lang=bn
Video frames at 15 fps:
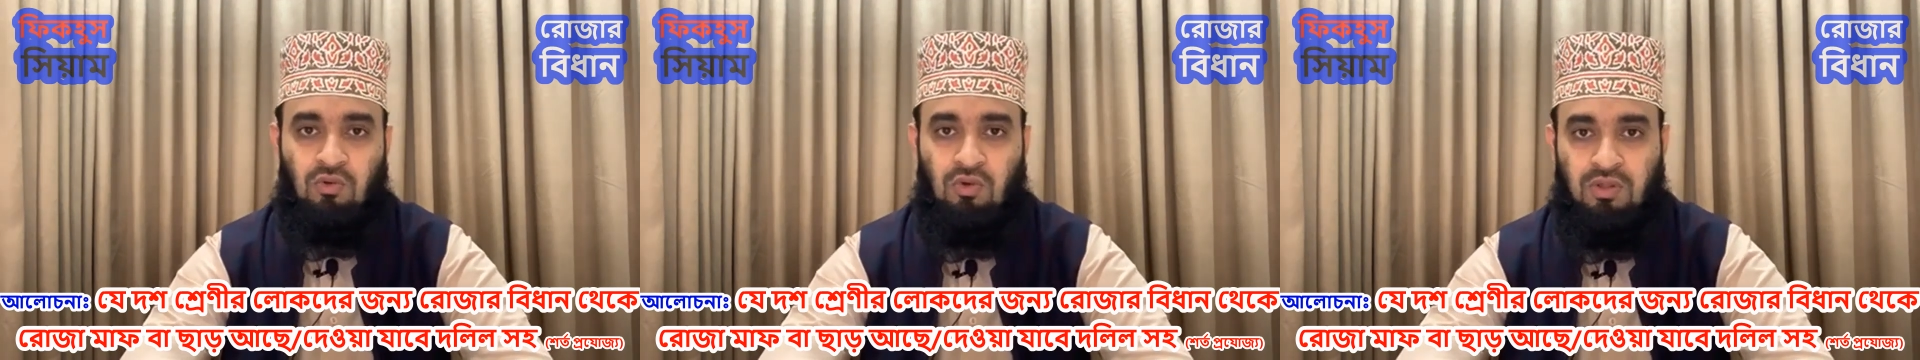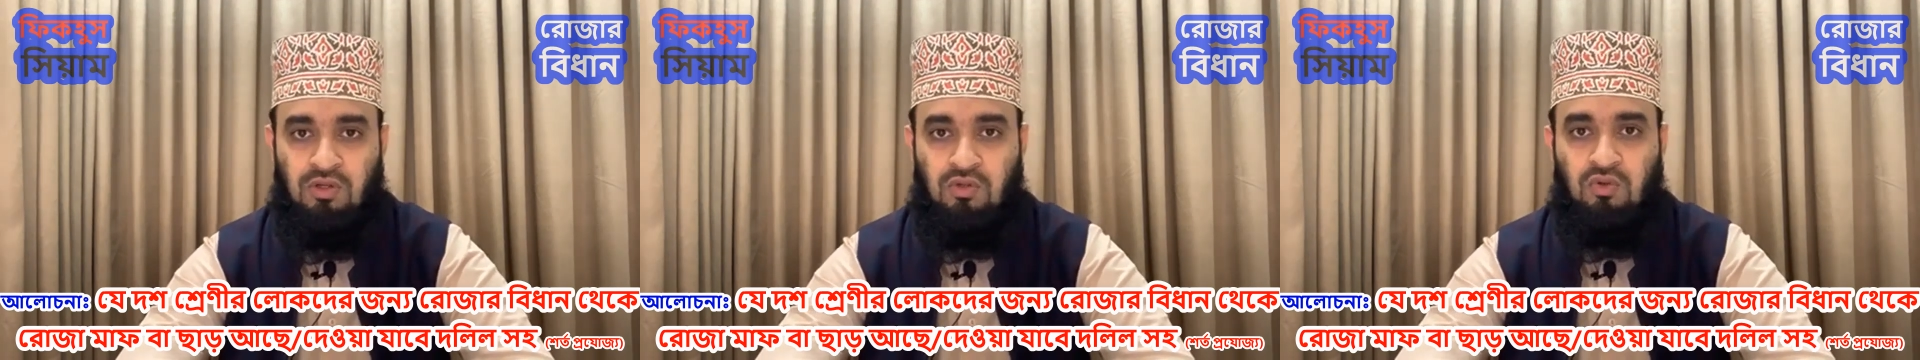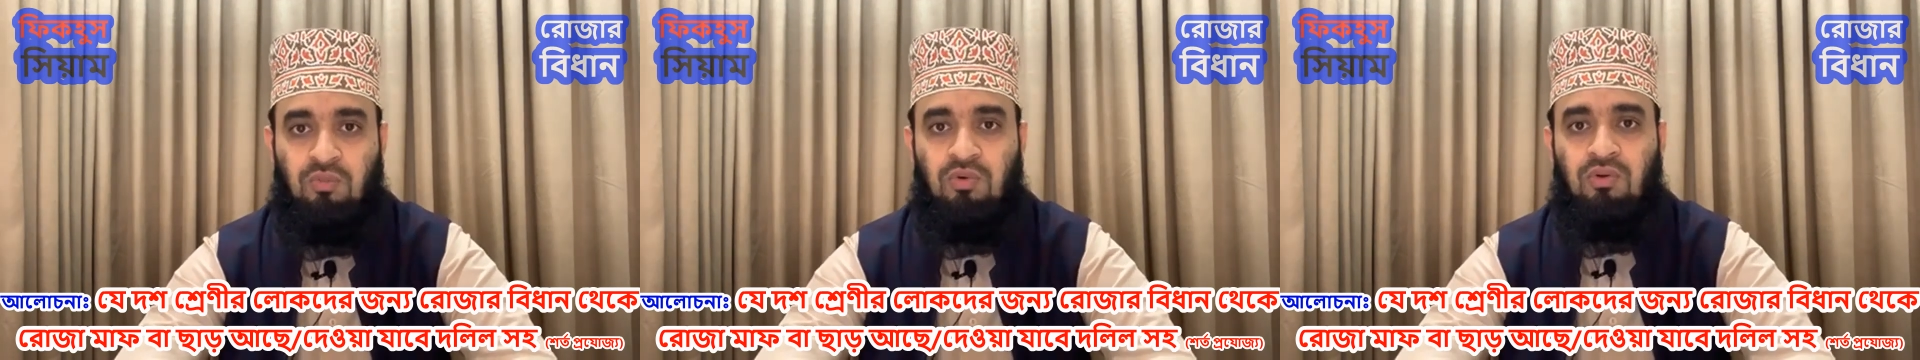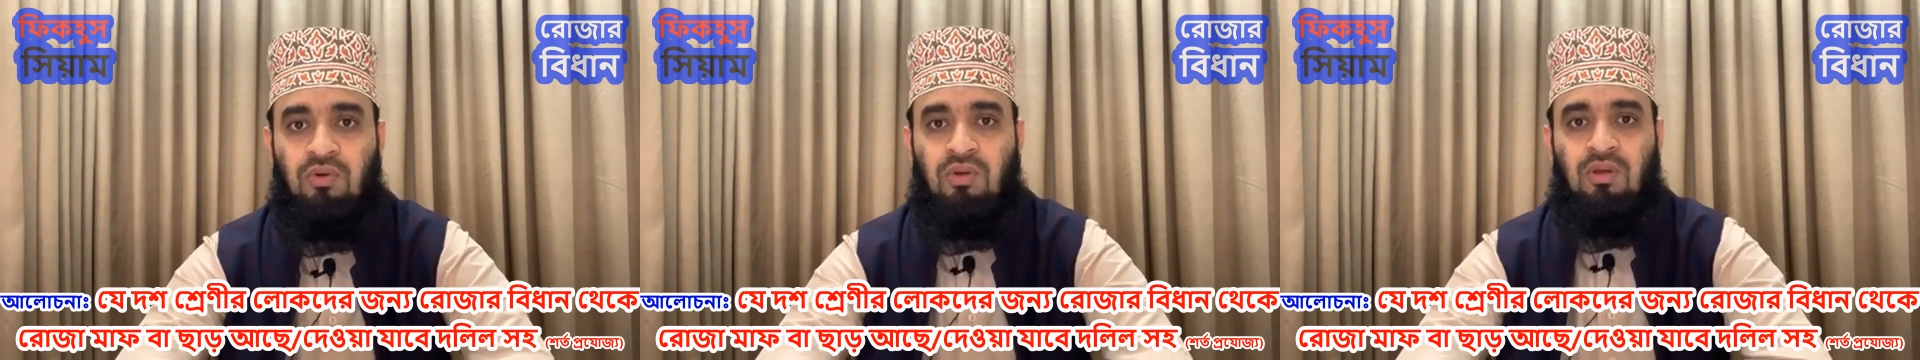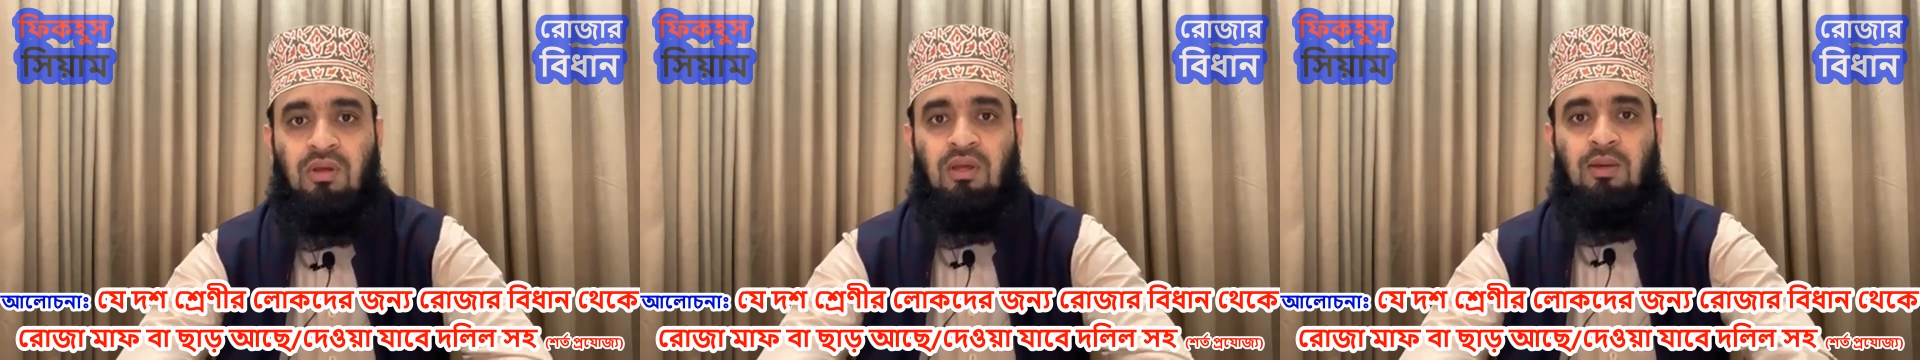কথা শুনবো
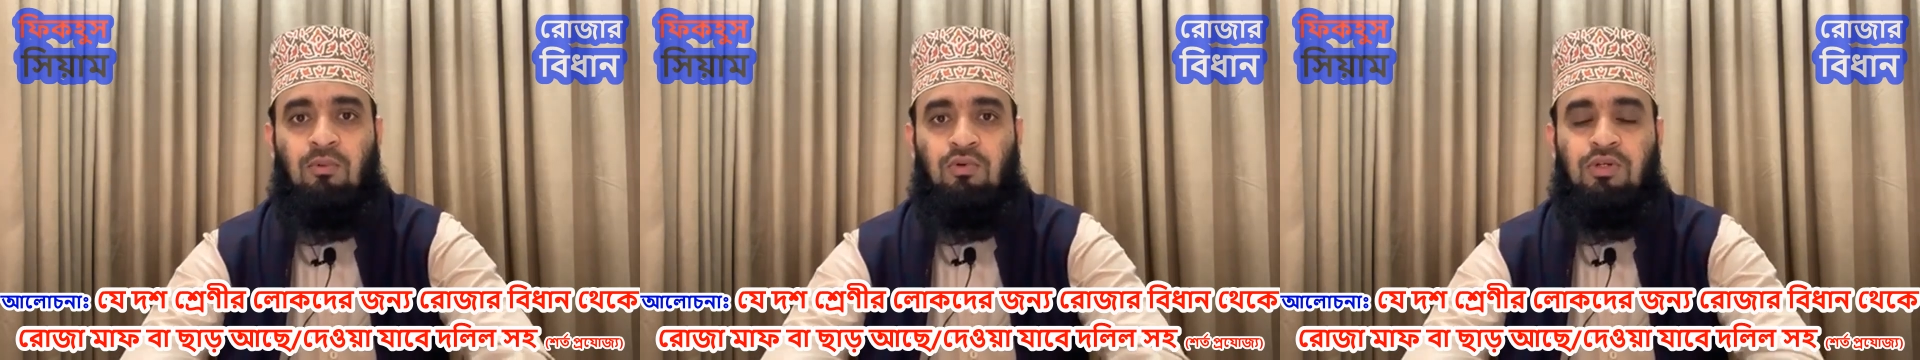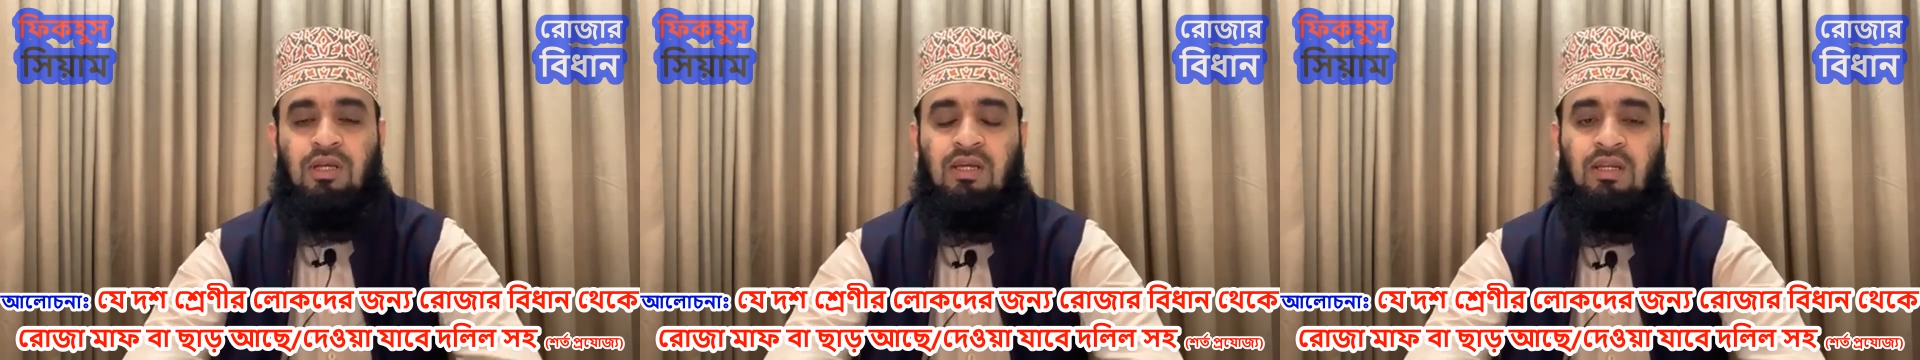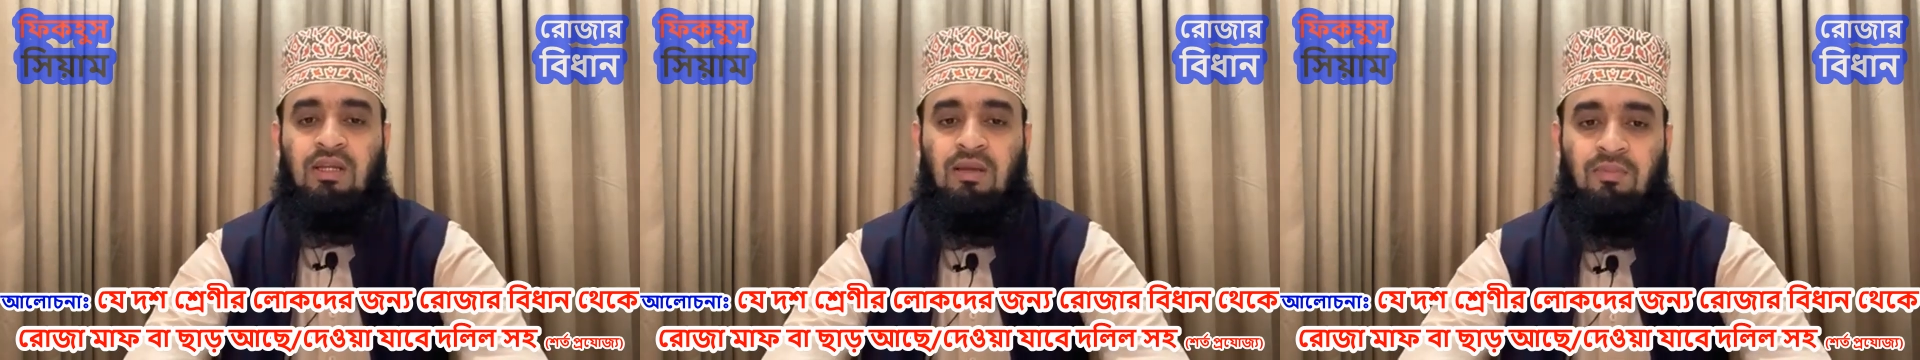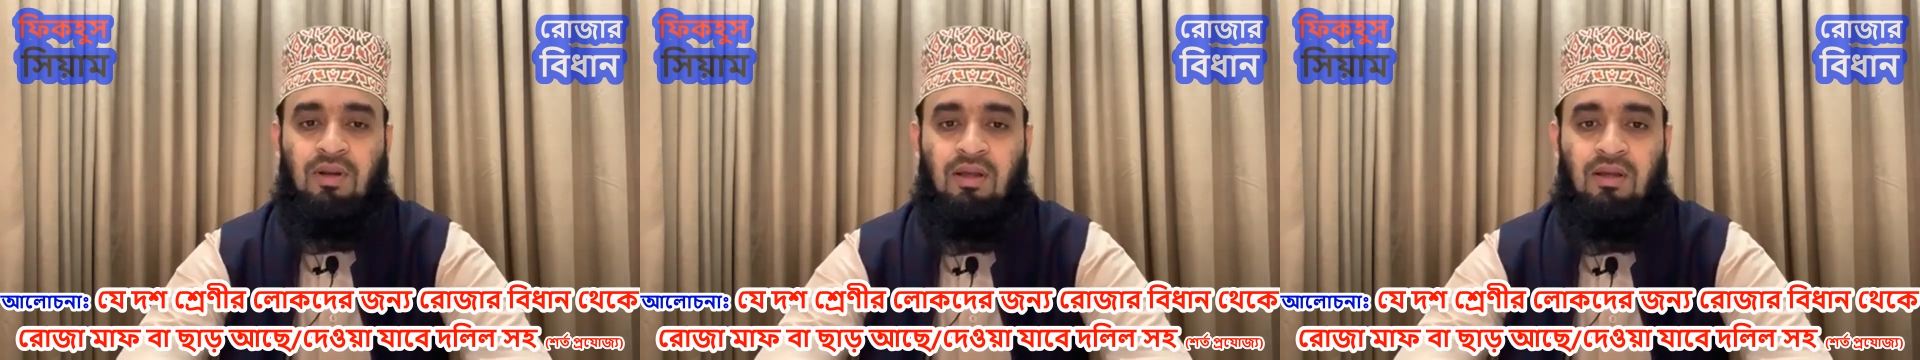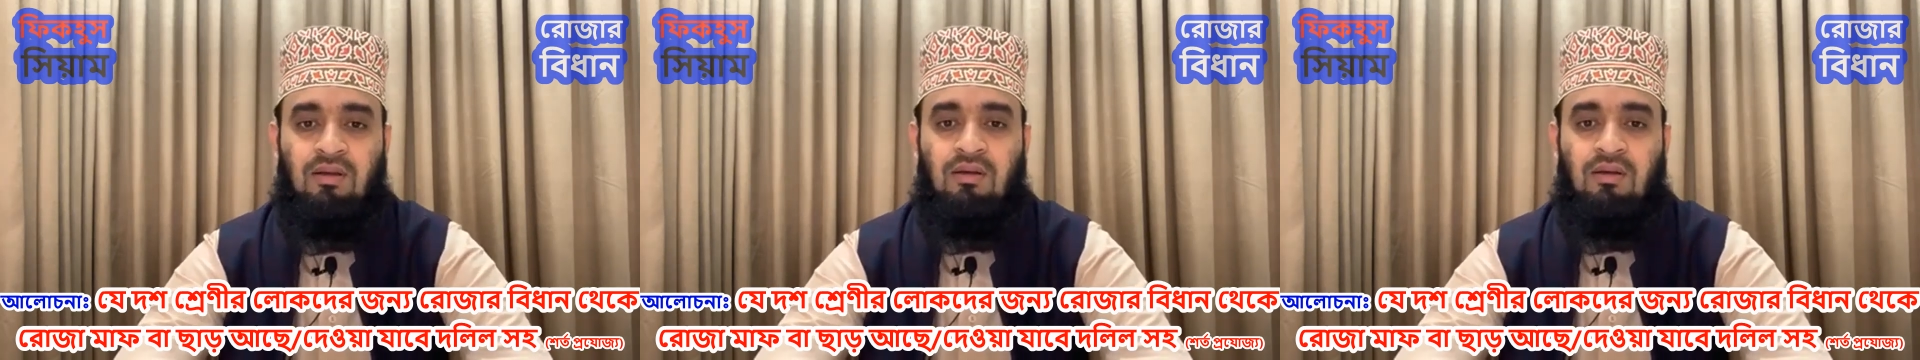এবং সেখানে আমরা